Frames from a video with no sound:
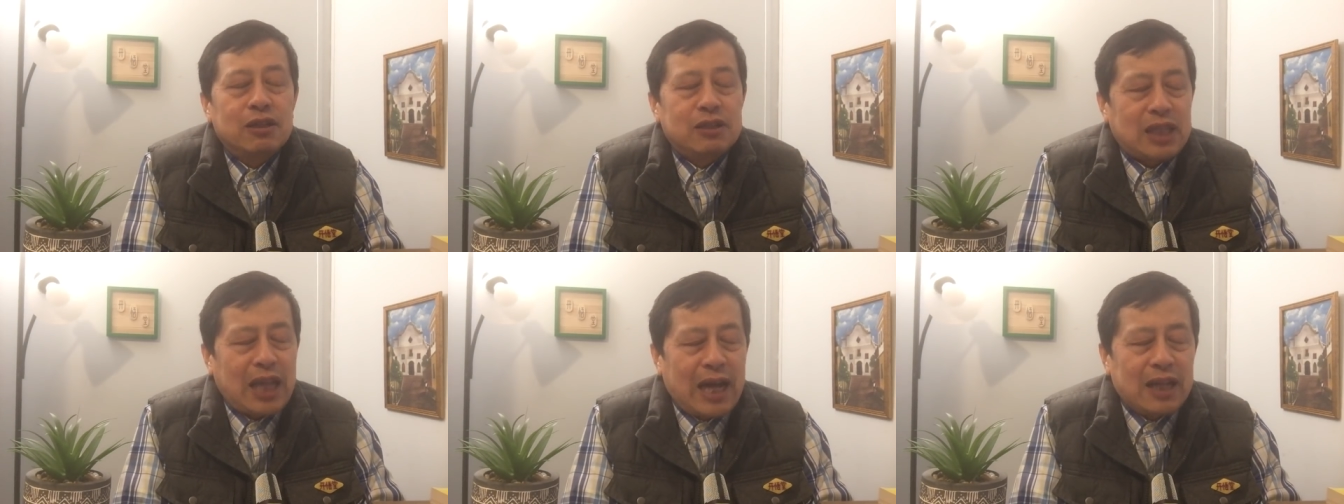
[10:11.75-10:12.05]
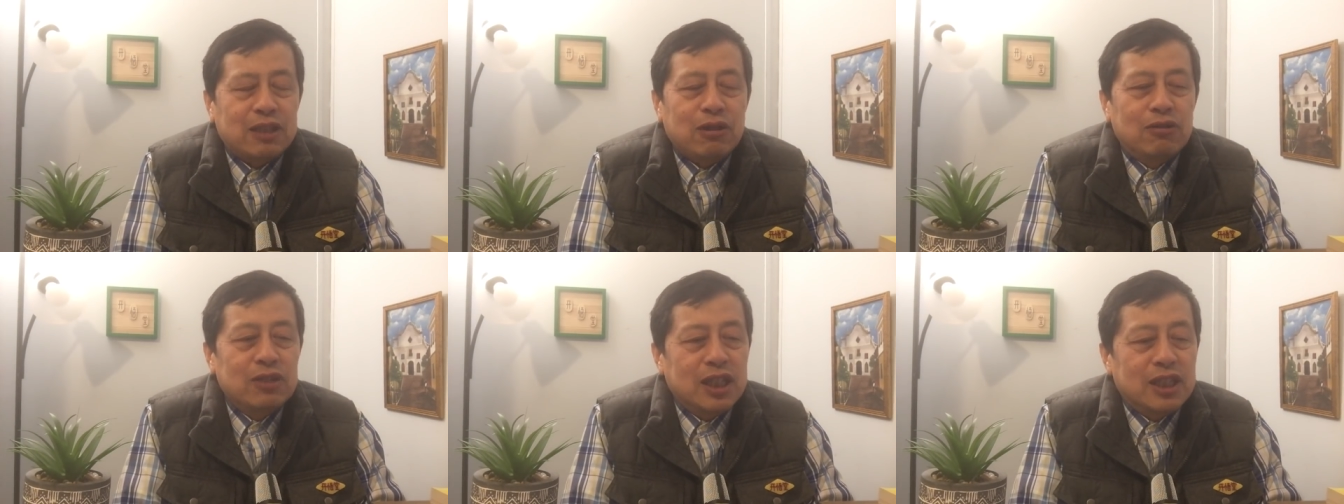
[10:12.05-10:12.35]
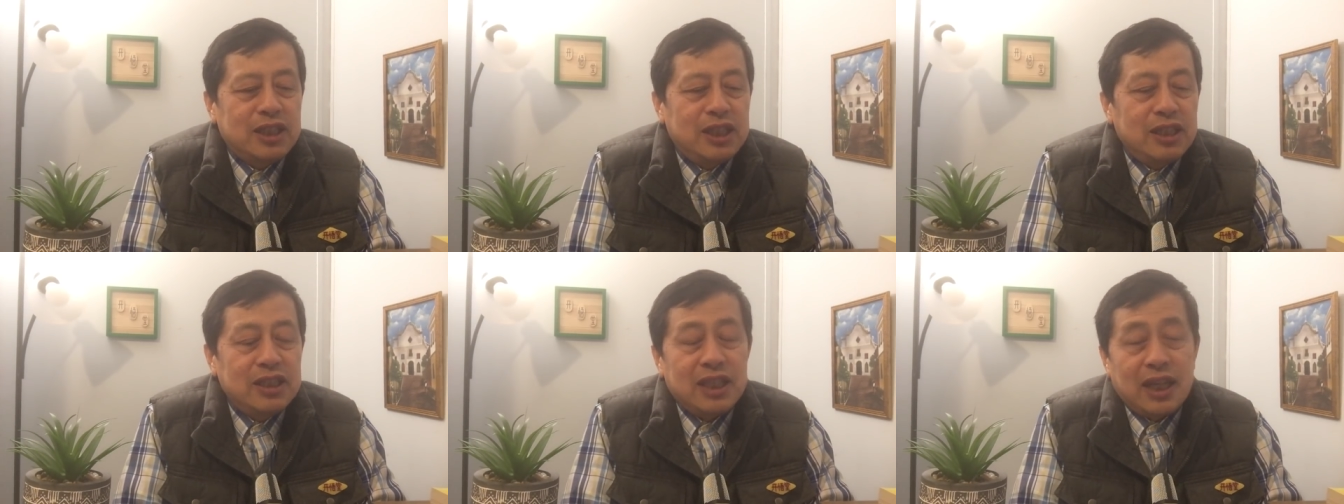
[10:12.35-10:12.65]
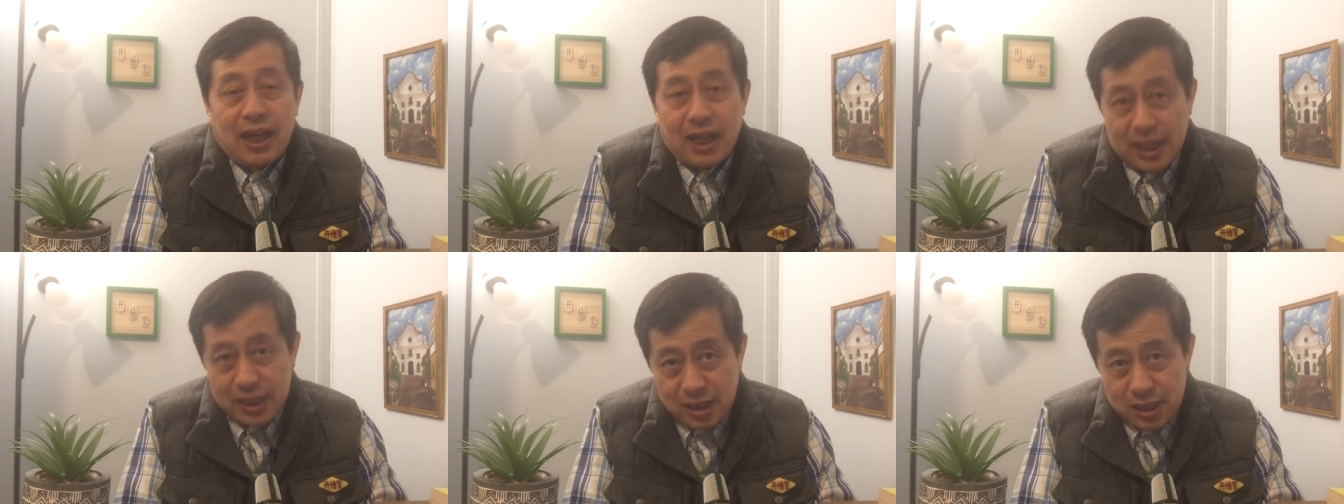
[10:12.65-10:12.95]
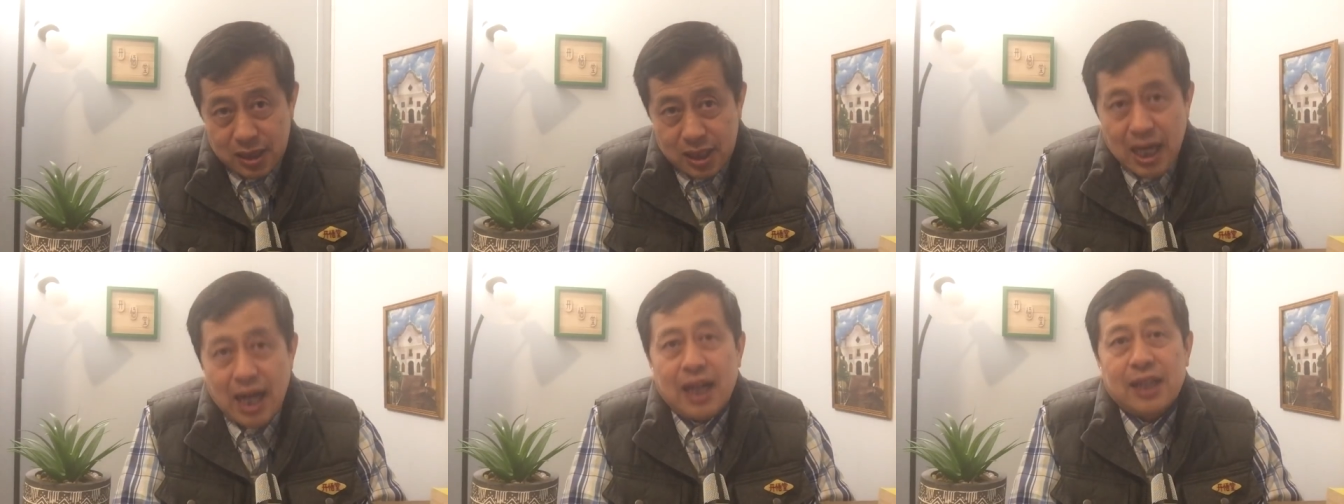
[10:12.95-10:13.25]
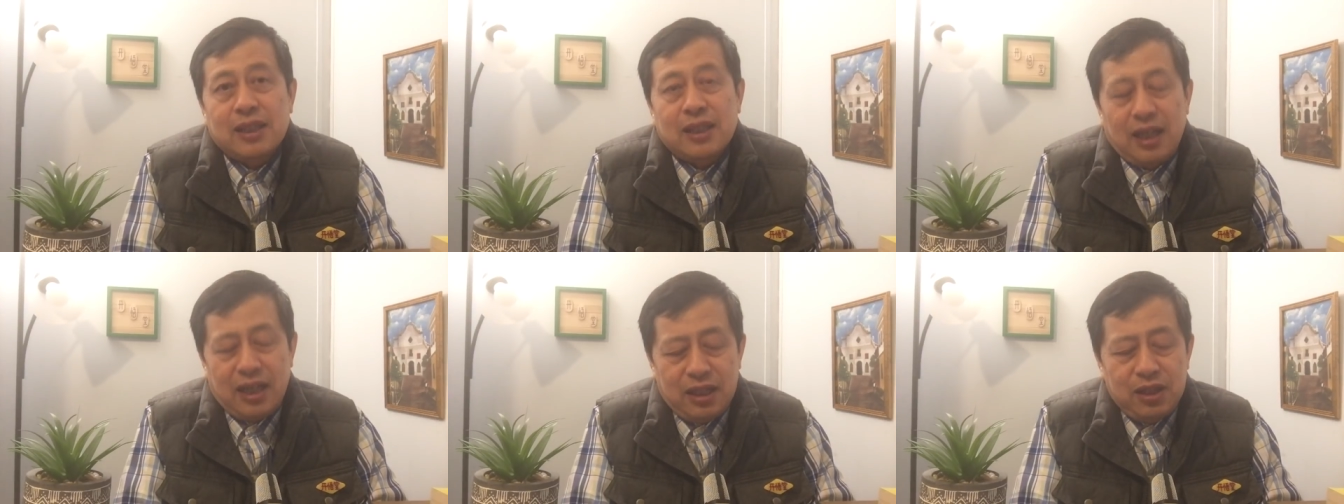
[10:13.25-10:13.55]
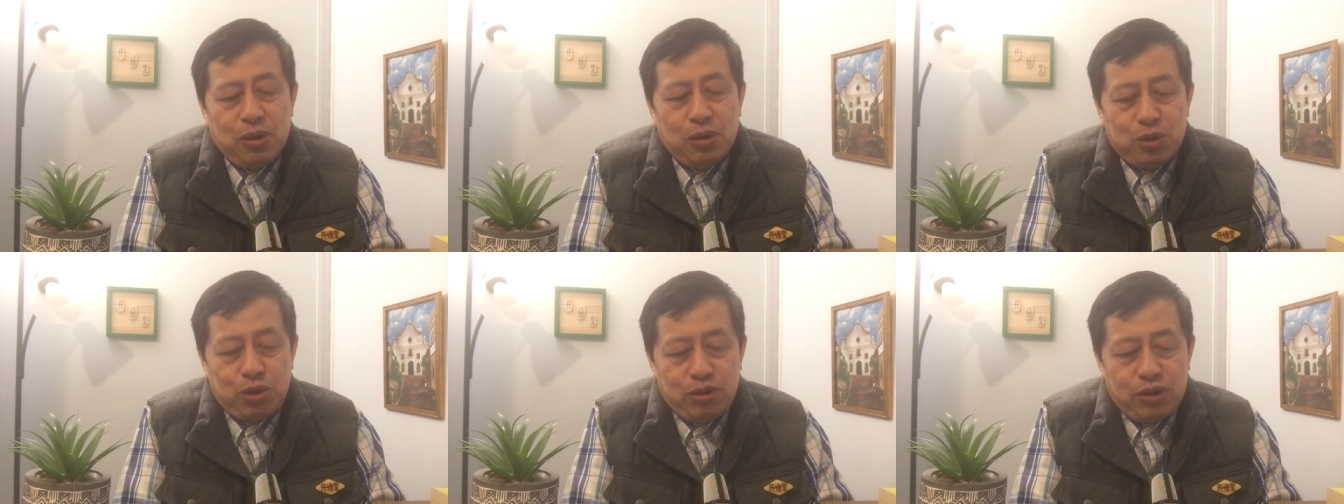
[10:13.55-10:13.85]
达到那个境界还是差的啊，
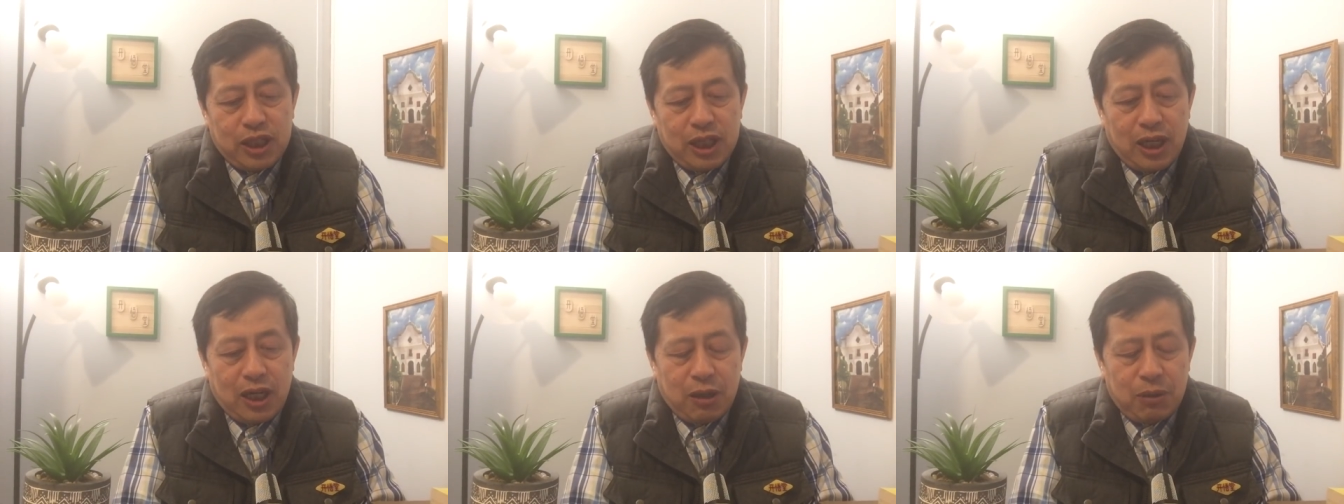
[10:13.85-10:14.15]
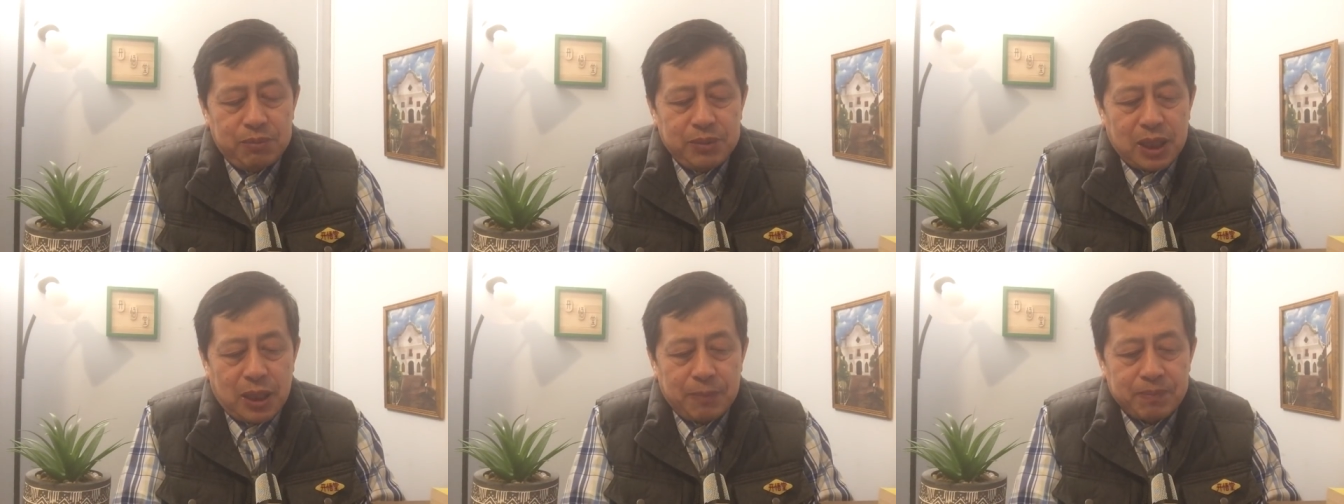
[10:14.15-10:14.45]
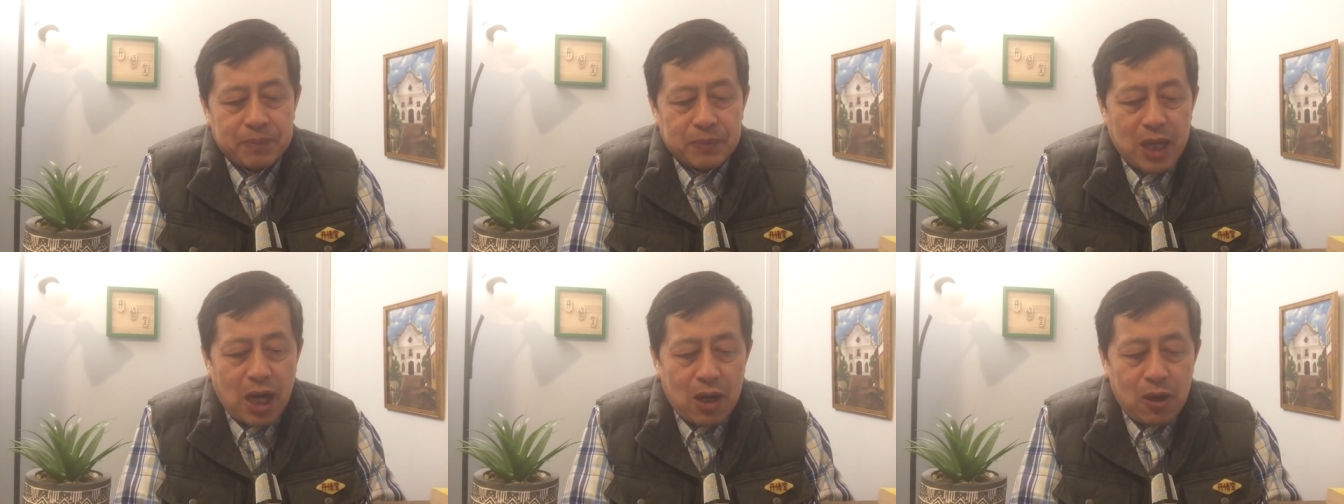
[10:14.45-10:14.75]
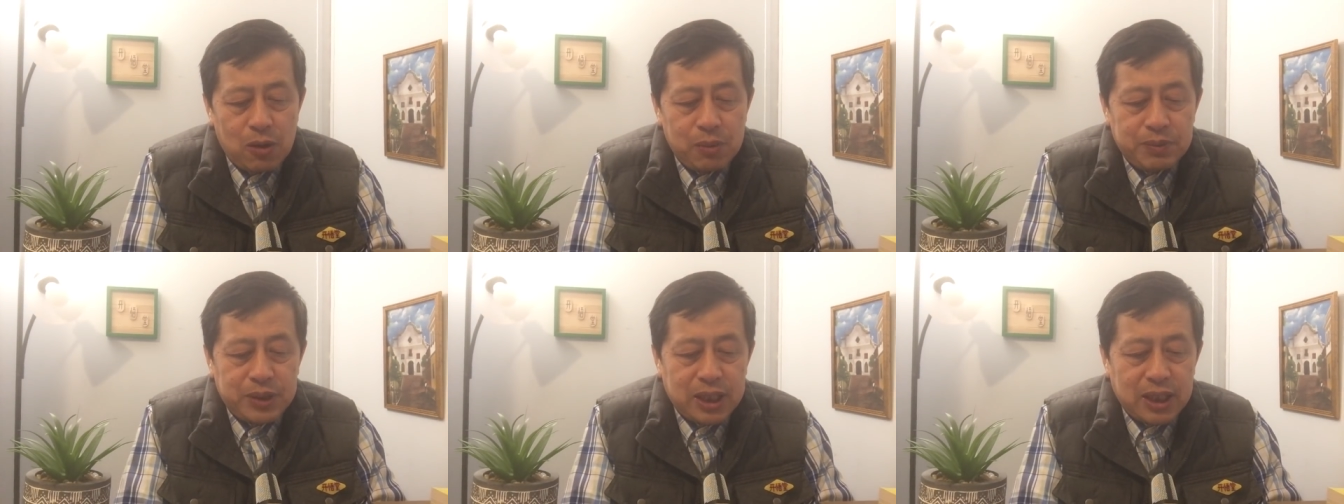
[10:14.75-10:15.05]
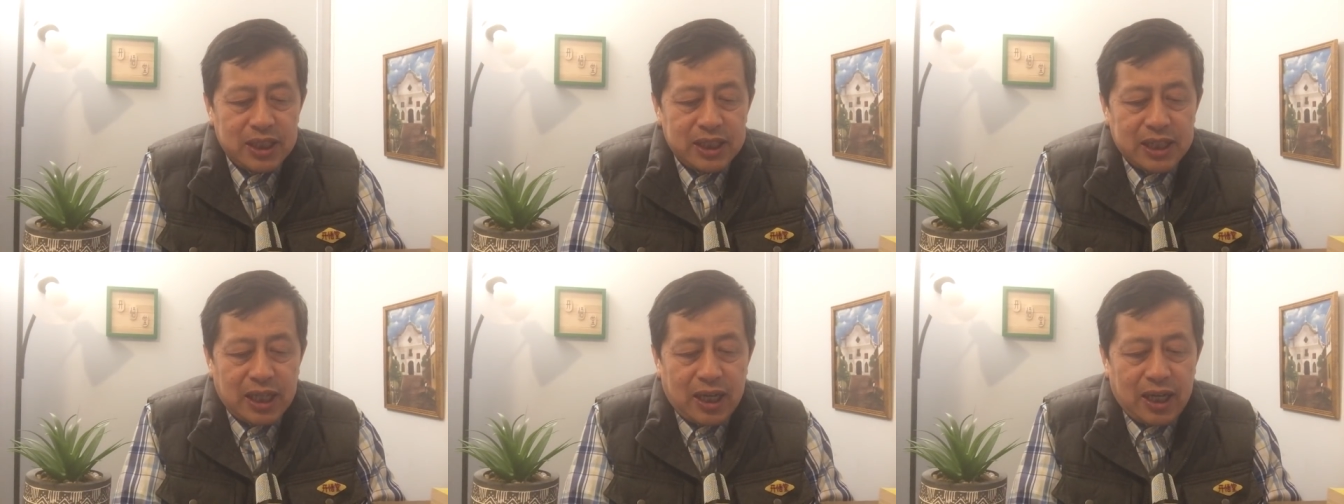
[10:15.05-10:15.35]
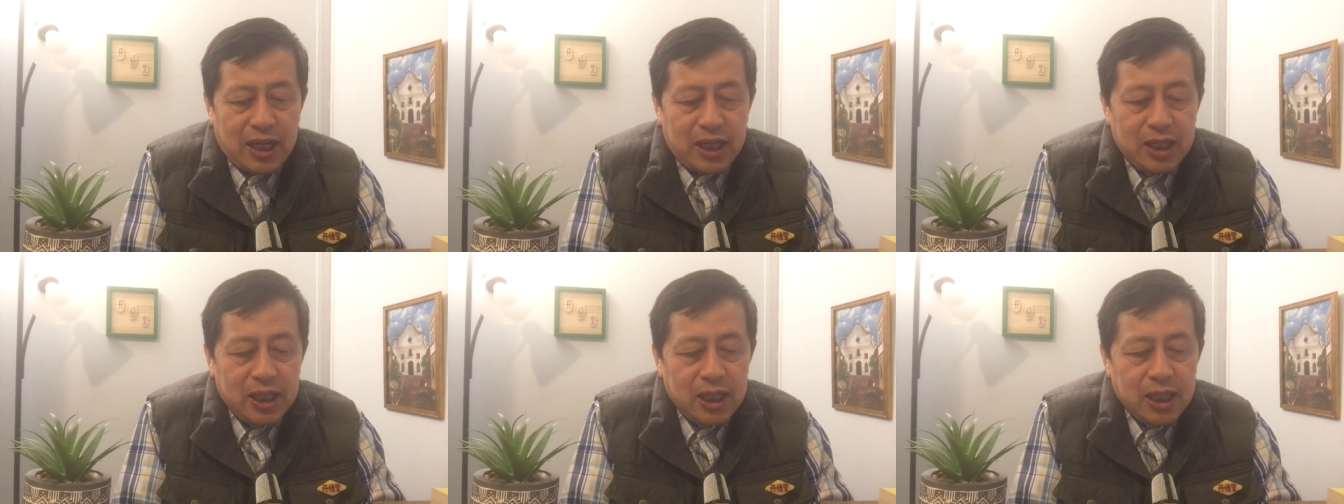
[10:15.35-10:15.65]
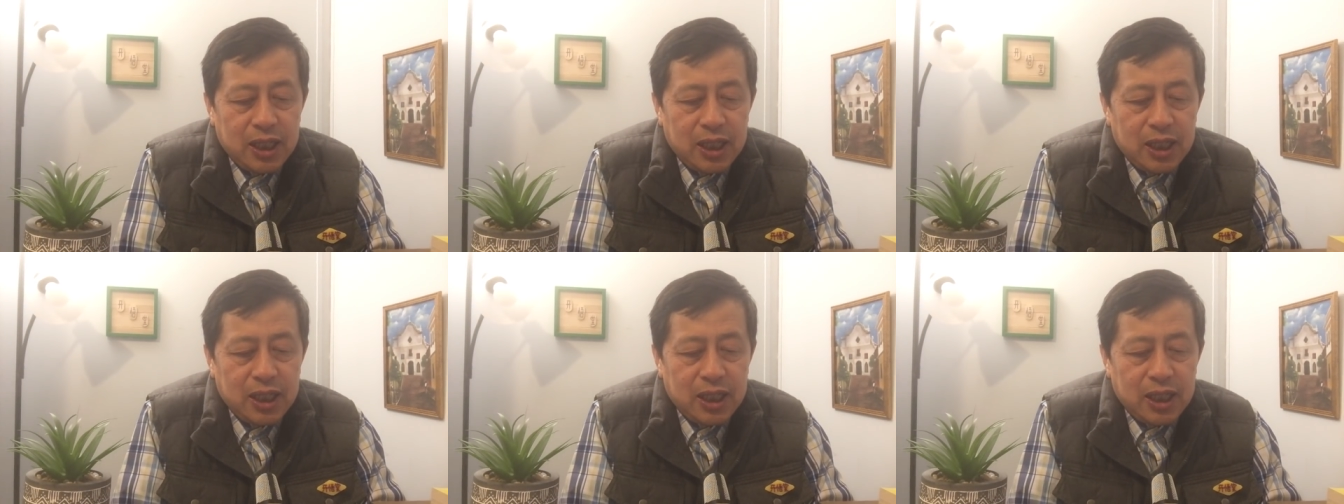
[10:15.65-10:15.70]
有距离啊。我们讲好，我们接着讲啊。